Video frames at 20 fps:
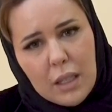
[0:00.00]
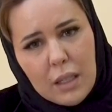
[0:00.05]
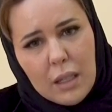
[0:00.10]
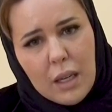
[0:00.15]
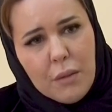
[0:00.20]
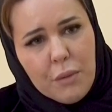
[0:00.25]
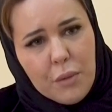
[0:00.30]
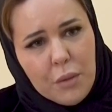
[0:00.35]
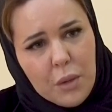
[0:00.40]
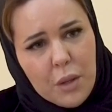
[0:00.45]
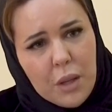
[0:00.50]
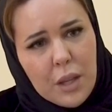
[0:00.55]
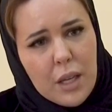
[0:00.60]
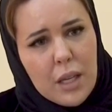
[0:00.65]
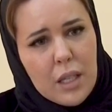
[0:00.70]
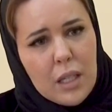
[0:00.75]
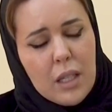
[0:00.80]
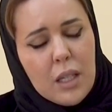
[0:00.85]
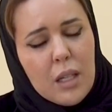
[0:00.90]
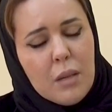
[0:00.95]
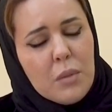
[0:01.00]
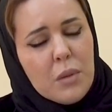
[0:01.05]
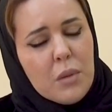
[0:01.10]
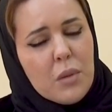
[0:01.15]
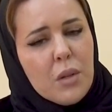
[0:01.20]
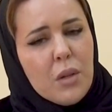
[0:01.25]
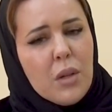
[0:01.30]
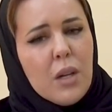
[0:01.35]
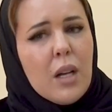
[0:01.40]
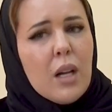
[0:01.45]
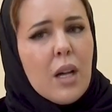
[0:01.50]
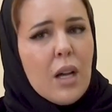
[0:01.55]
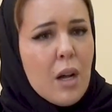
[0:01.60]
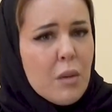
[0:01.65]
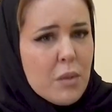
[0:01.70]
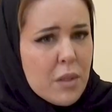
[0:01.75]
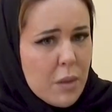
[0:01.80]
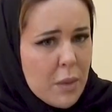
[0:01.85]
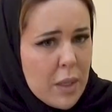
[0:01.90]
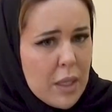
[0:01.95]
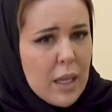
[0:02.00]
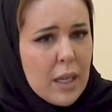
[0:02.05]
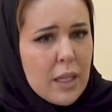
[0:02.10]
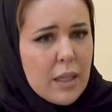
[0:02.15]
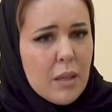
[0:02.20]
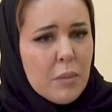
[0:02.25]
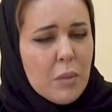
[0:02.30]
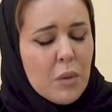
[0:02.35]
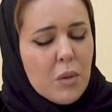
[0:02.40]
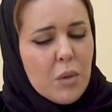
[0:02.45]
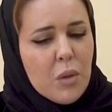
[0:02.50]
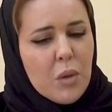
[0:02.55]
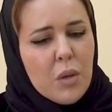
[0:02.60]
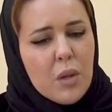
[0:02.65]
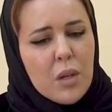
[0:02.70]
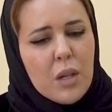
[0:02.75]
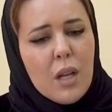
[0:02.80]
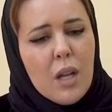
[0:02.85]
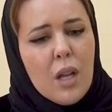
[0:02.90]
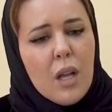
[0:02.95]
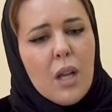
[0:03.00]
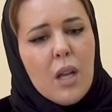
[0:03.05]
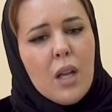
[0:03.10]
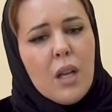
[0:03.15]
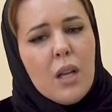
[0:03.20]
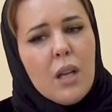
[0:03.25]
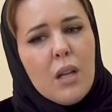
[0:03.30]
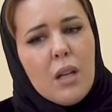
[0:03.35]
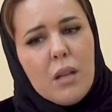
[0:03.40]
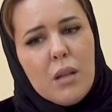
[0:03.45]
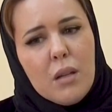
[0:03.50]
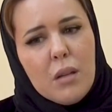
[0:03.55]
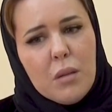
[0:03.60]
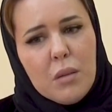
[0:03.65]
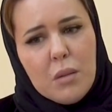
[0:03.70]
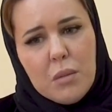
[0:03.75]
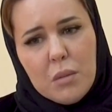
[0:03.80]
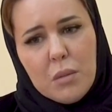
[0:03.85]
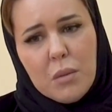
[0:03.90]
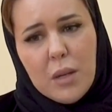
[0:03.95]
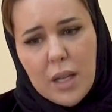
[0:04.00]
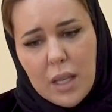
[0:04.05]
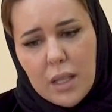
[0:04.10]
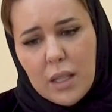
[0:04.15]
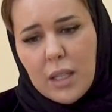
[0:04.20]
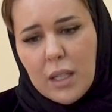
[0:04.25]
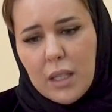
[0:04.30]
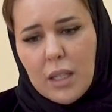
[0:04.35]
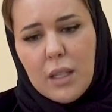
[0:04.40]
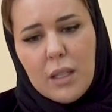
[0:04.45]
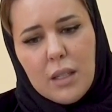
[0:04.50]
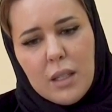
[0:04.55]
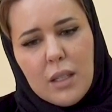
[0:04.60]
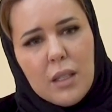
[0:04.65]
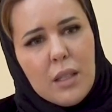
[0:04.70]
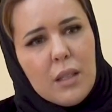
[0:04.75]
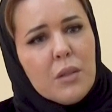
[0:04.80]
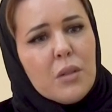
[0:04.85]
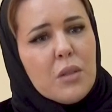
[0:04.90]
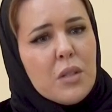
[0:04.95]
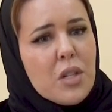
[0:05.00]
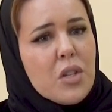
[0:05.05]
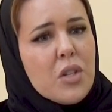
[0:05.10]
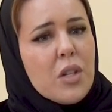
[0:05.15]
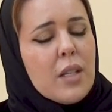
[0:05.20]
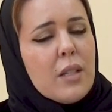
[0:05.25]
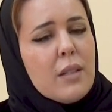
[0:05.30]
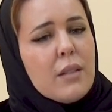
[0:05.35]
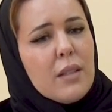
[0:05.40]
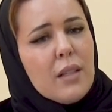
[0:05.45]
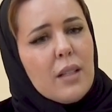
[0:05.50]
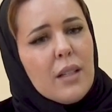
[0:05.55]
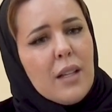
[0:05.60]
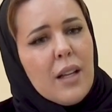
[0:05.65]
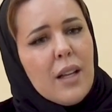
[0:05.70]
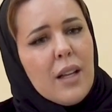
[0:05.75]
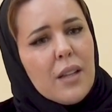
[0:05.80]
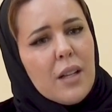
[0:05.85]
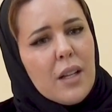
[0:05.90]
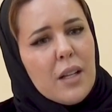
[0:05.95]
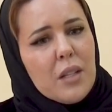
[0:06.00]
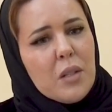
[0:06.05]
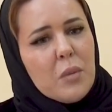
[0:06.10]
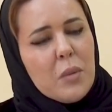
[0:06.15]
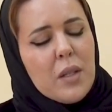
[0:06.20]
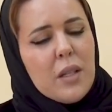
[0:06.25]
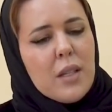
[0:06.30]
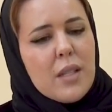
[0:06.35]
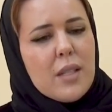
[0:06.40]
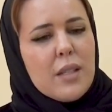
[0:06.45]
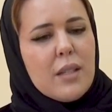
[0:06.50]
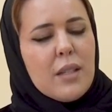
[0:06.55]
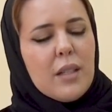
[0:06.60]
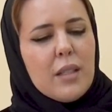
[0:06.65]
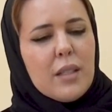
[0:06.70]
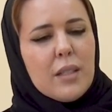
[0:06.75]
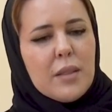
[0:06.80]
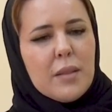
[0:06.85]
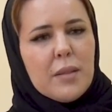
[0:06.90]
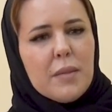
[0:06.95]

الافرع ثانيه بالدوحه او سواء حتى بالخور وهذه هي اظن نشاه حضانه ملك ستار